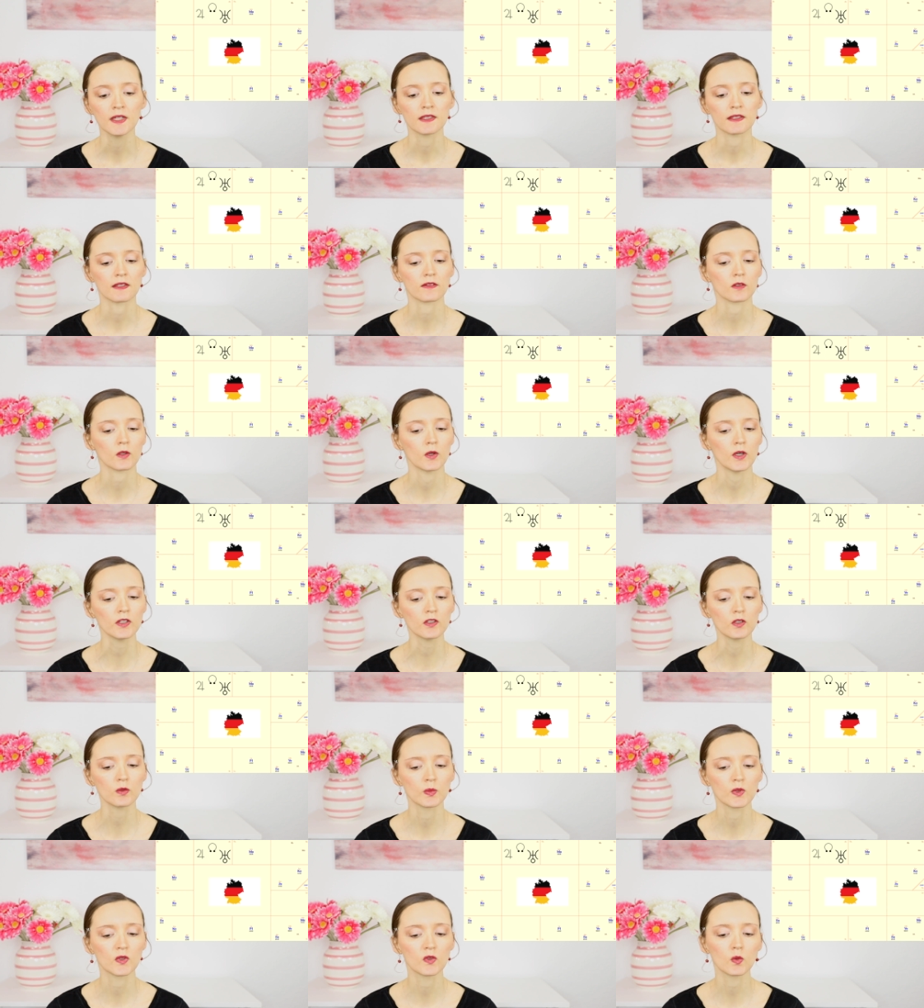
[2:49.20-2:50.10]
Das
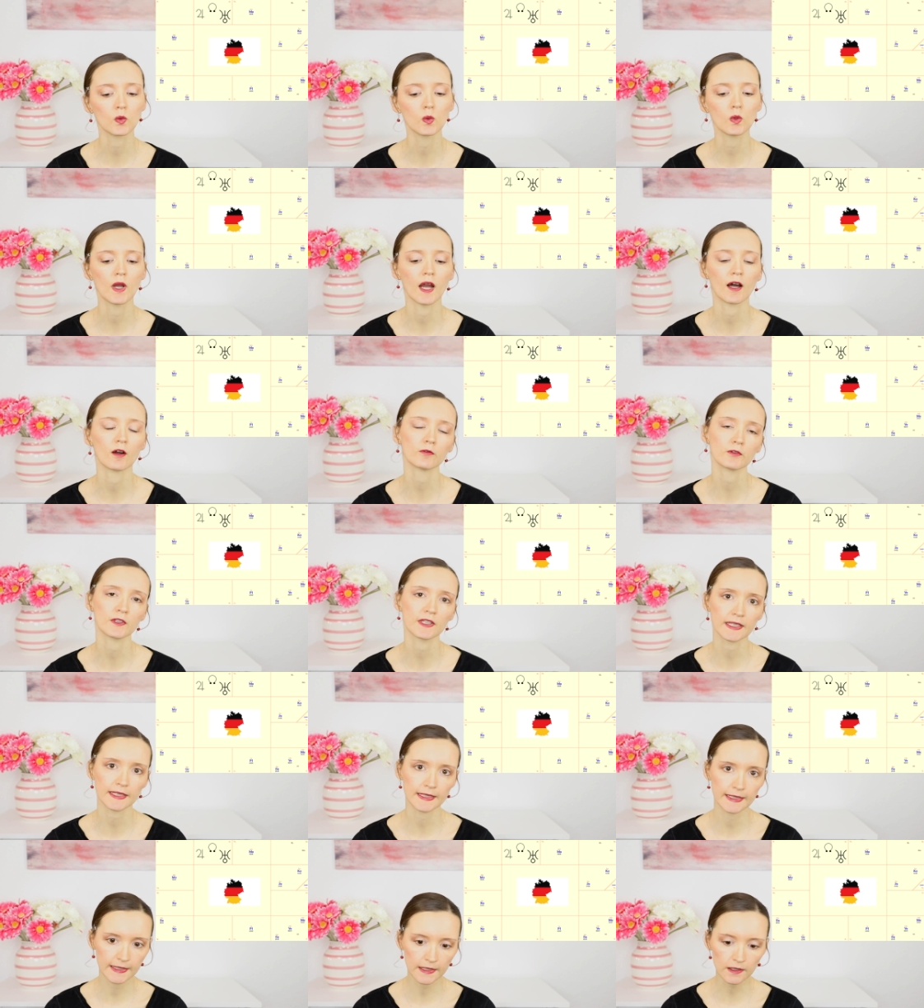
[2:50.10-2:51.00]
könnte bezogen auf
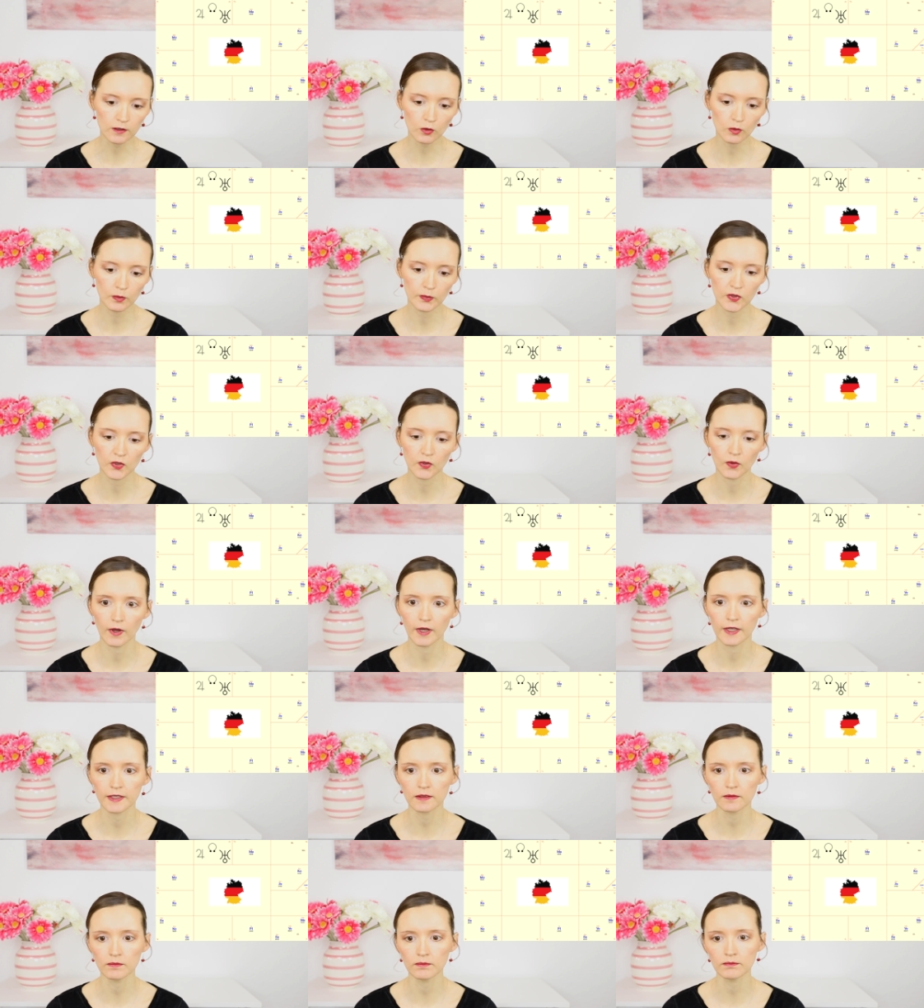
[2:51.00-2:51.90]
die Regierung
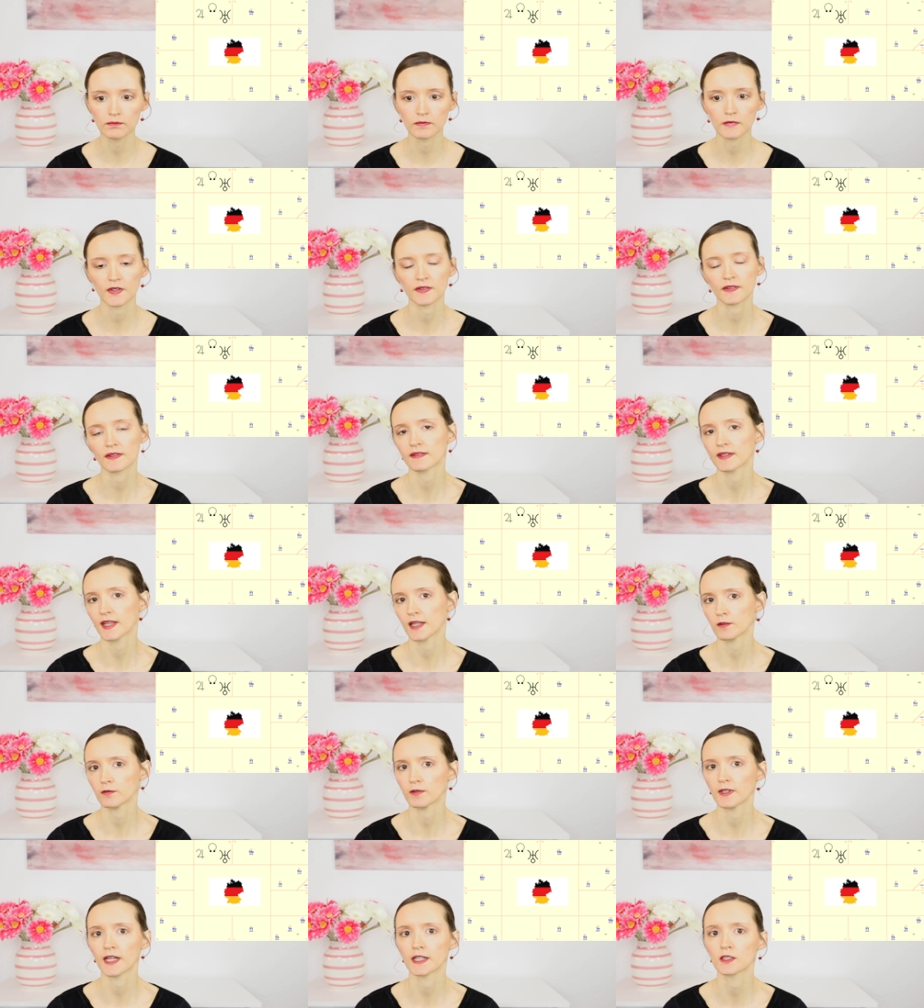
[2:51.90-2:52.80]
bedeuten, dass es
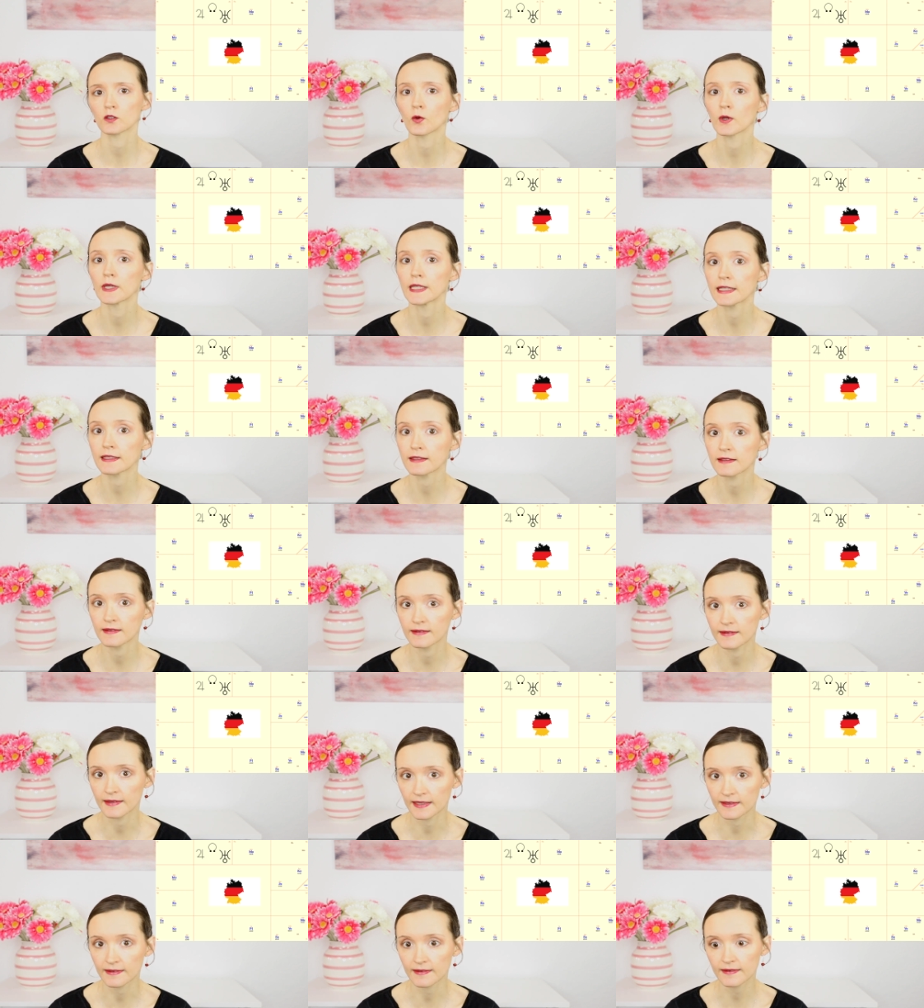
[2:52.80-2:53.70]
entweder neue
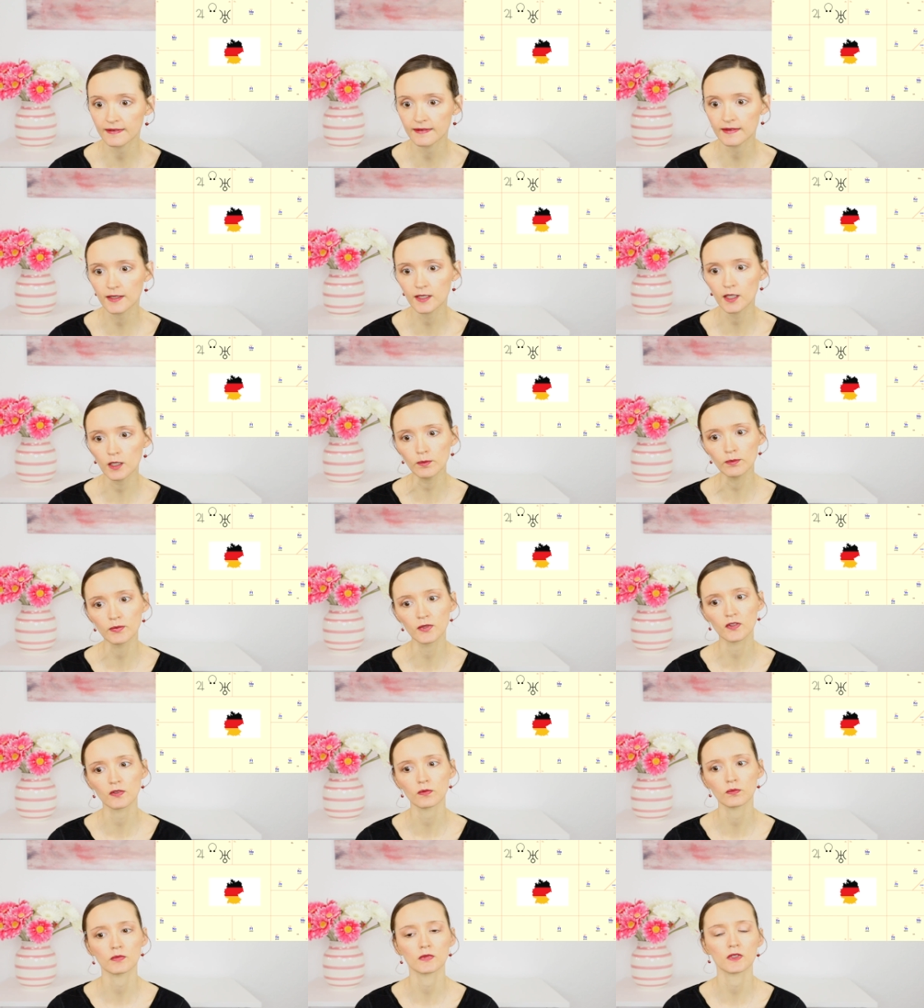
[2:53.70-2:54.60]
Gesetze
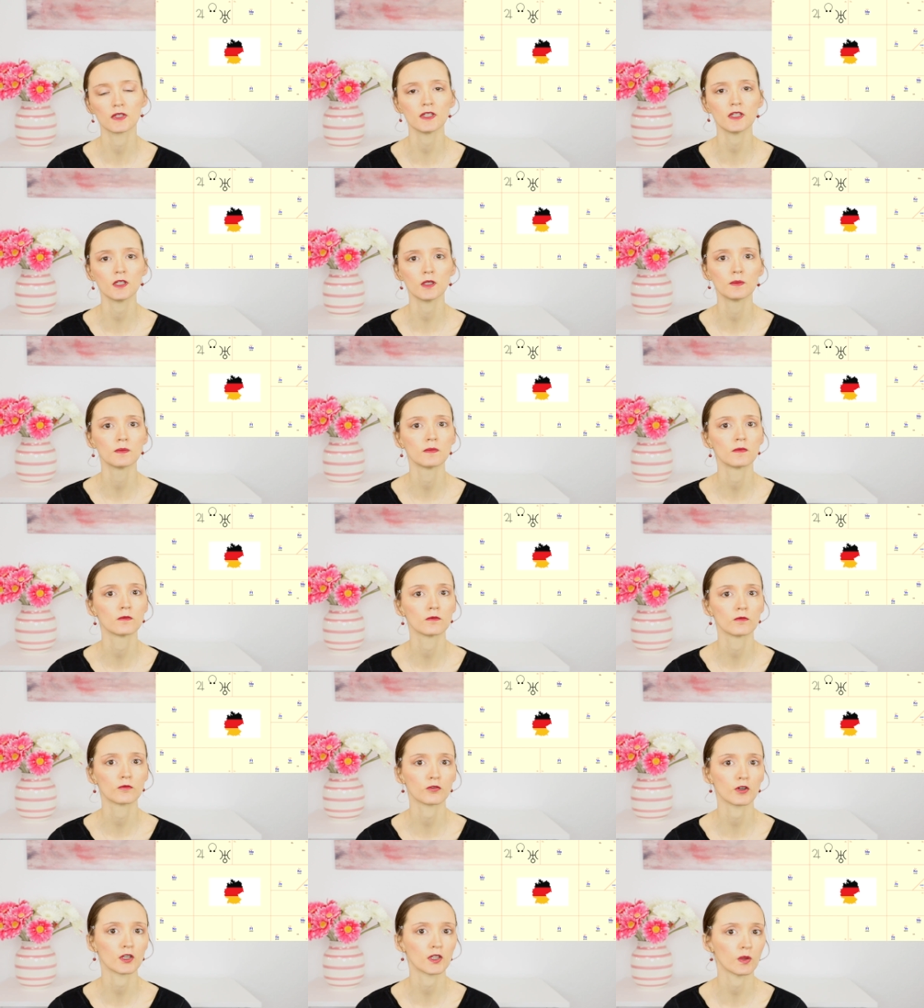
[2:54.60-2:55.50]
gibt, die
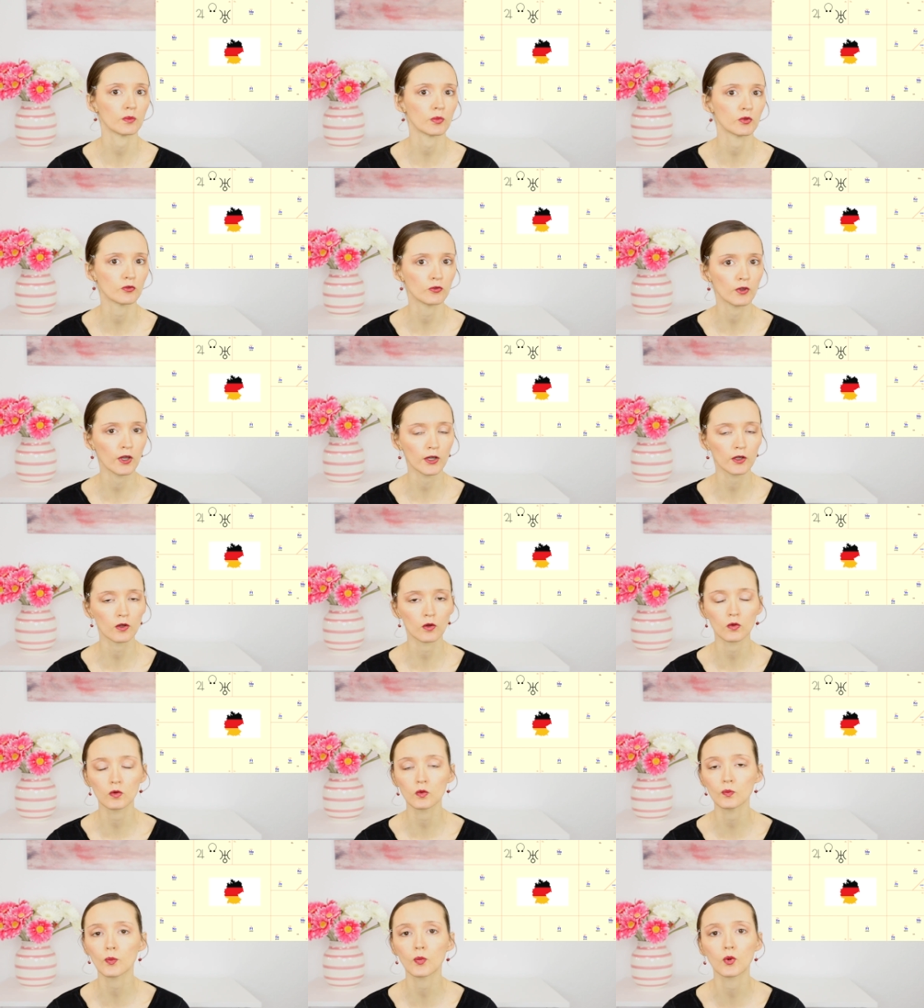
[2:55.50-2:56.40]
von der
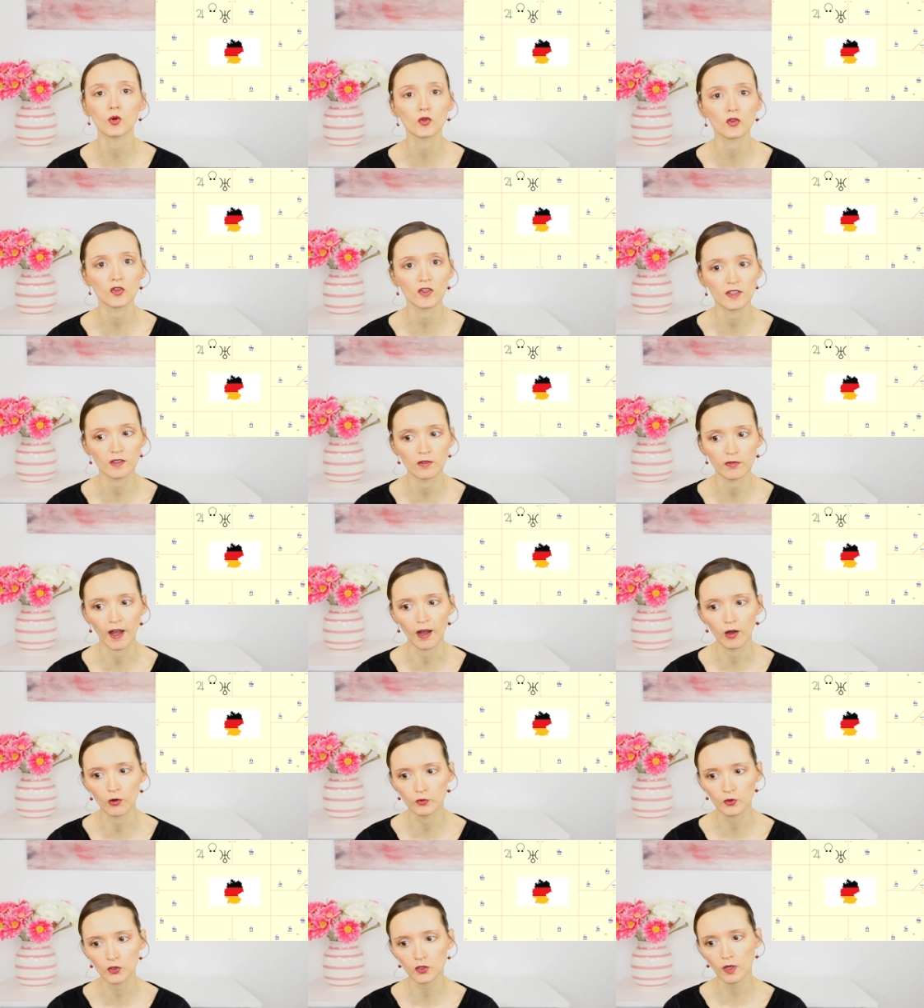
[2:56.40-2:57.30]
Bevölkerung positiv
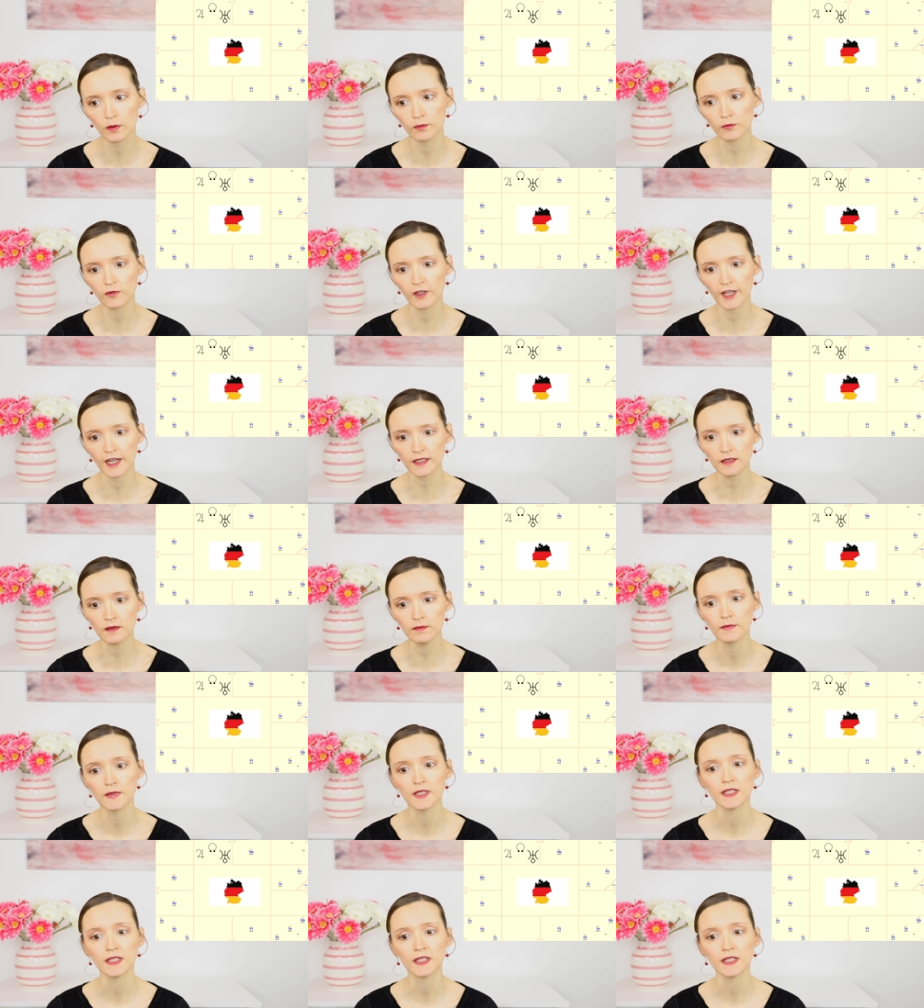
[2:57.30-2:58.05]
aufgenommen werden,